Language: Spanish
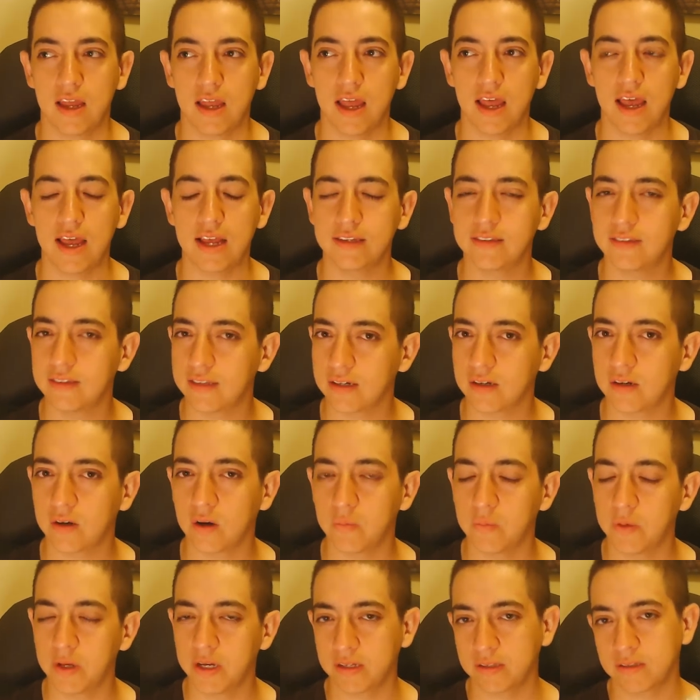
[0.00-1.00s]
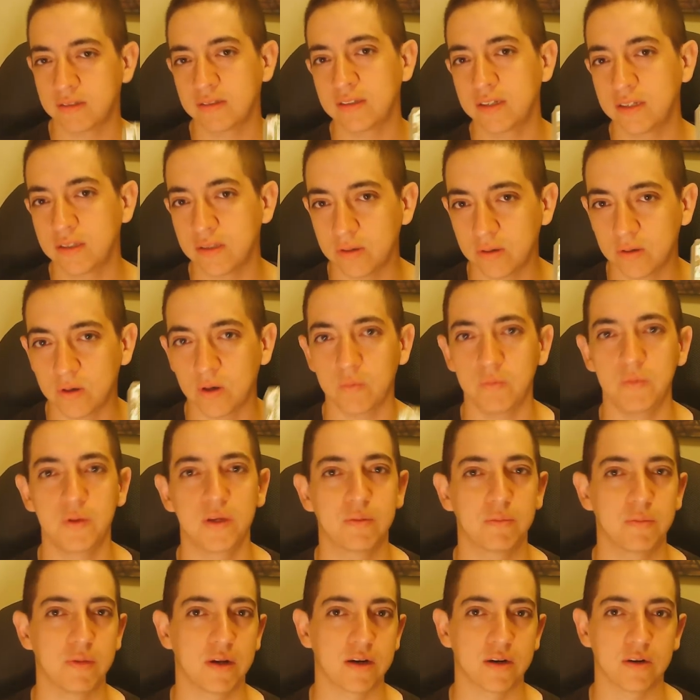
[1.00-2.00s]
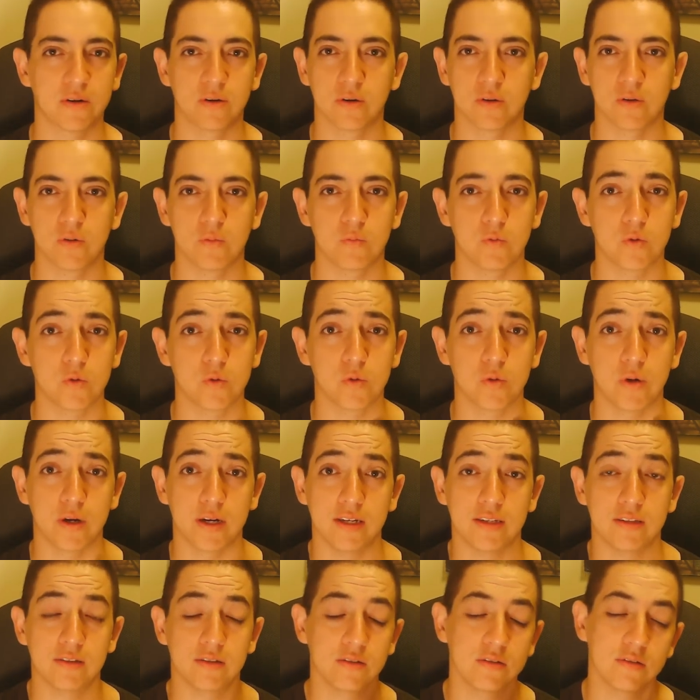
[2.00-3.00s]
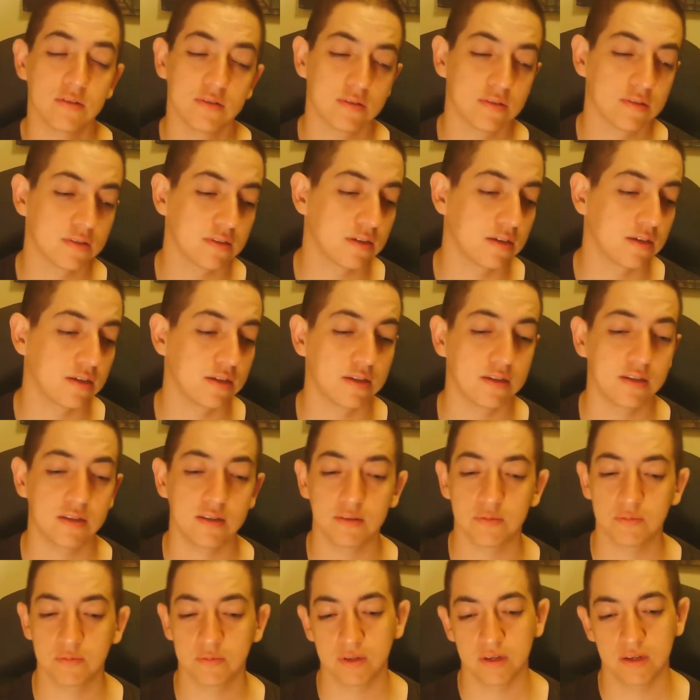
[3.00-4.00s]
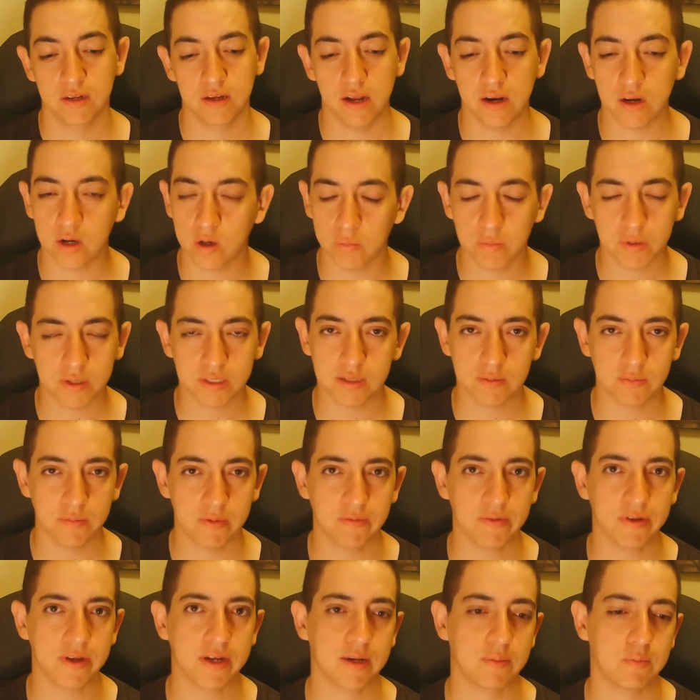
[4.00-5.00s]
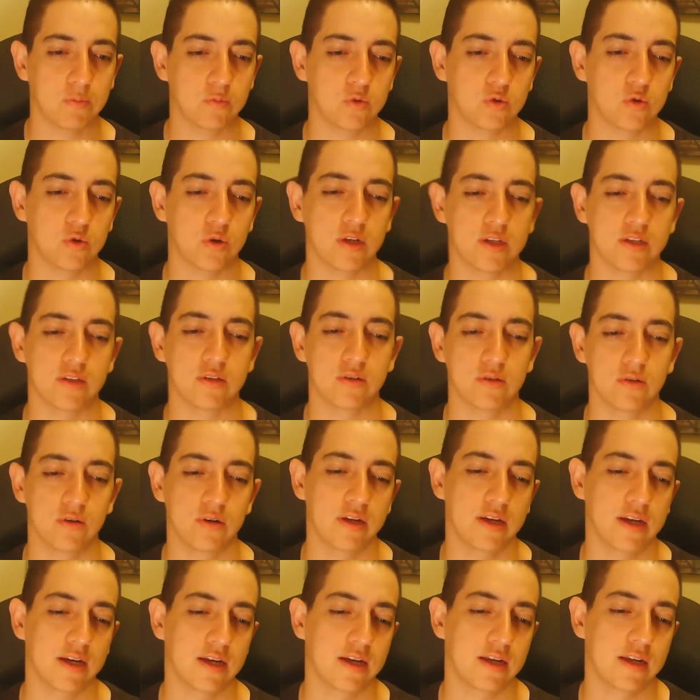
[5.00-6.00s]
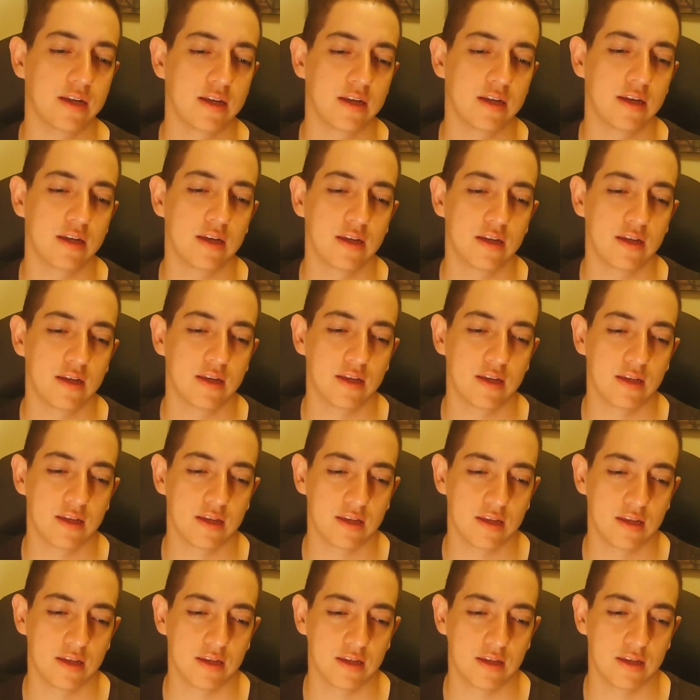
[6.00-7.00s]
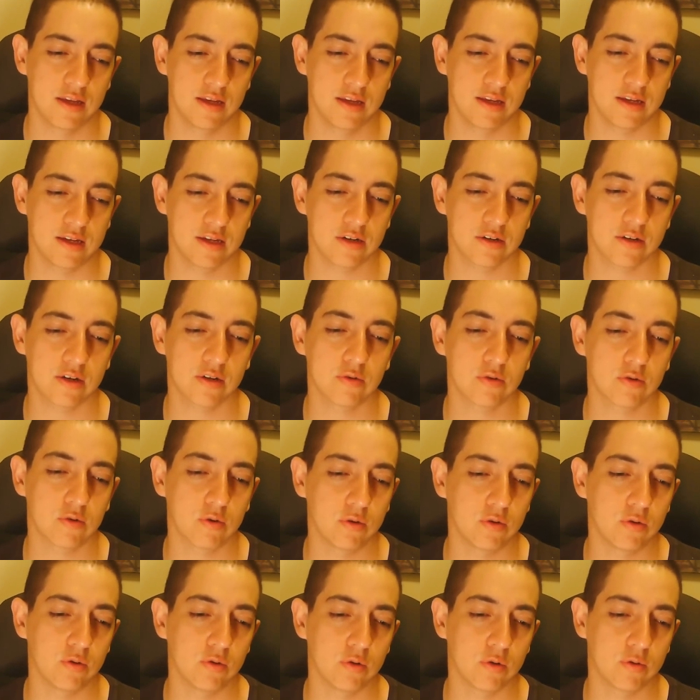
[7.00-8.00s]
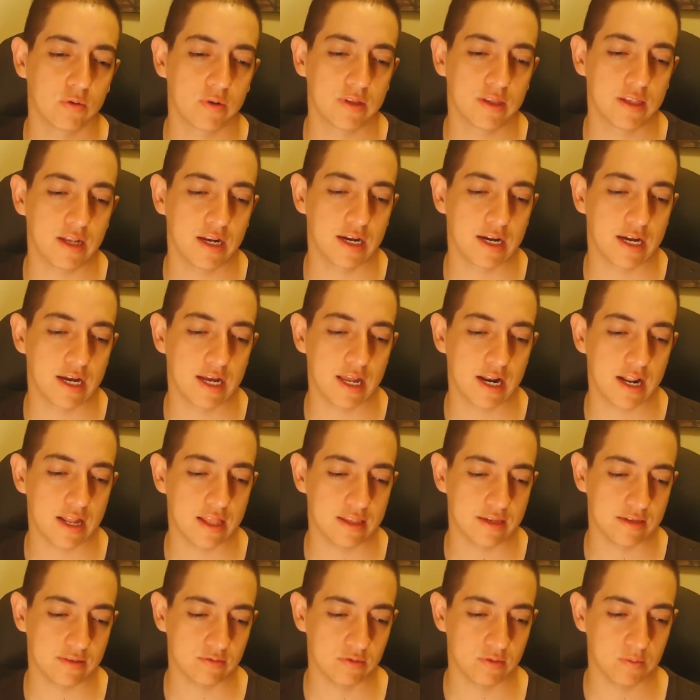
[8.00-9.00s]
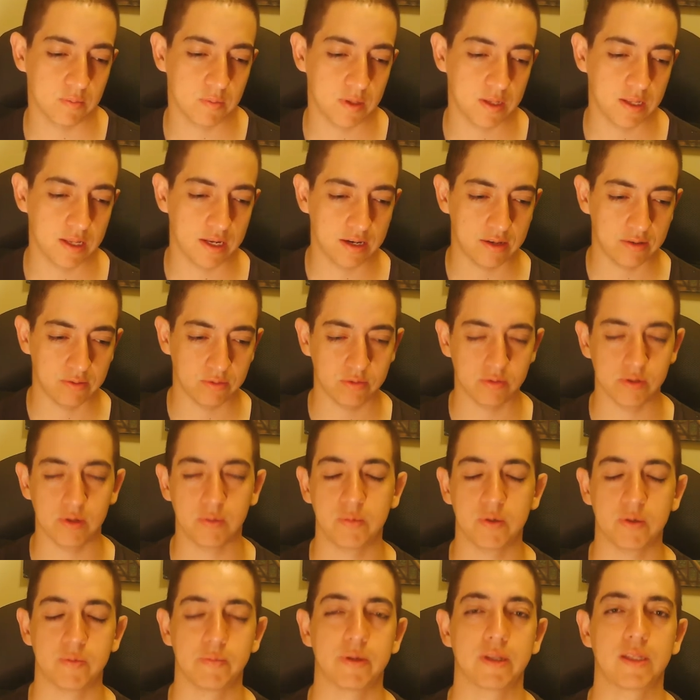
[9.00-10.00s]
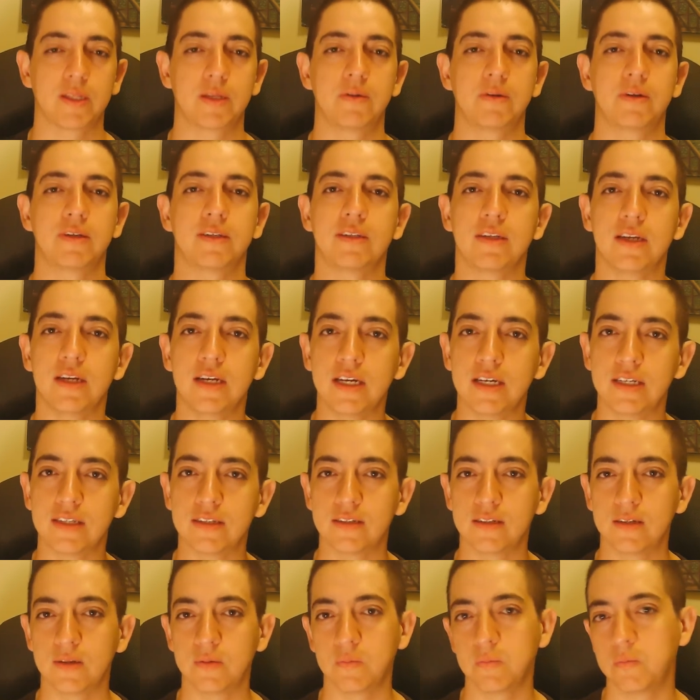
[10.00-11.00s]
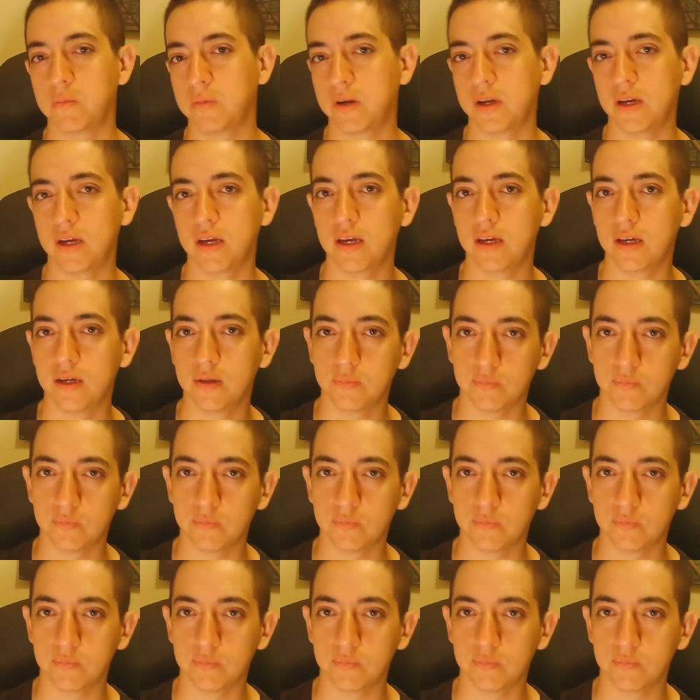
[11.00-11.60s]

Este cómic, siendo cómic, me recordó mucho a eso. Eh, el cómic simplifica mucho la historia. Y creo que cuando uno cuenta la guerra desde una manera, desde una perspectiva seria, siempre